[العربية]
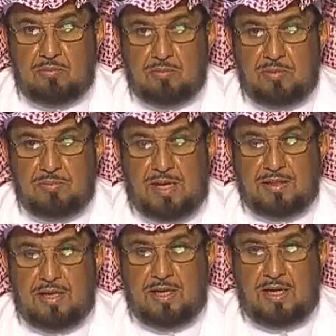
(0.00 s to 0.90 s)

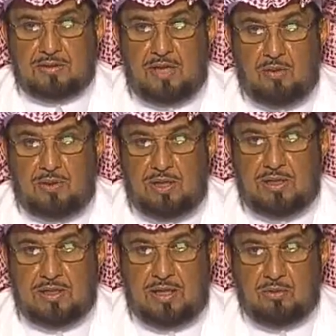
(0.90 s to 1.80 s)
بمعنى الطاولة
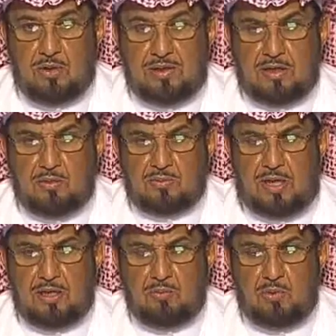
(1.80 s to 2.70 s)
حيث أنكم
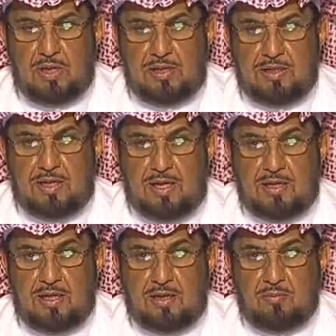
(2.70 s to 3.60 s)
تعلمون أن
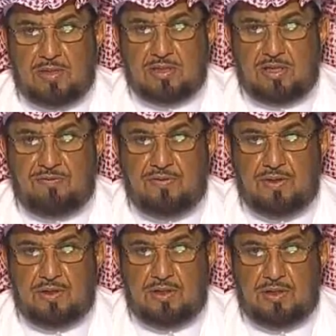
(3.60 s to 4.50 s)
المصرف
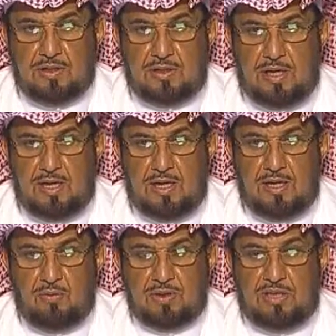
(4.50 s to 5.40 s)

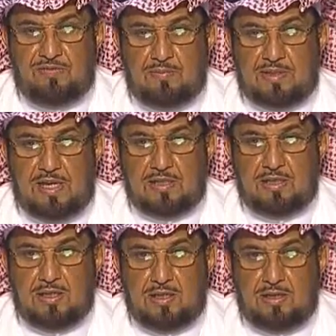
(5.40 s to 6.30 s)
كوظيفة بدأت
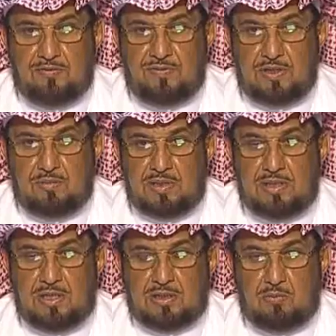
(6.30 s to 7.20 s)
في
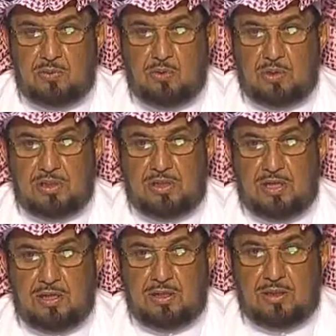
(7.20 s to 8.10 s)
مدينة البندقية
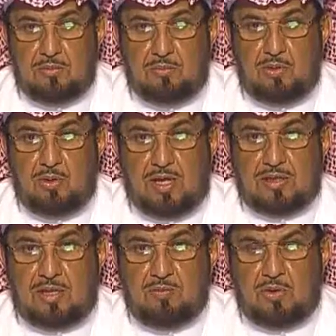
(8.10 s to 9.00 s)
منذ
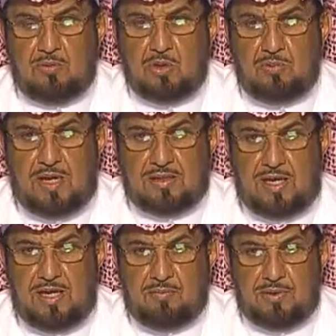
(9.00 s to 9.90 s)
أكثر من 500
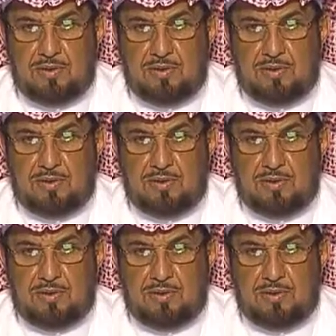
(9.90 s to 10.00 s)
عاما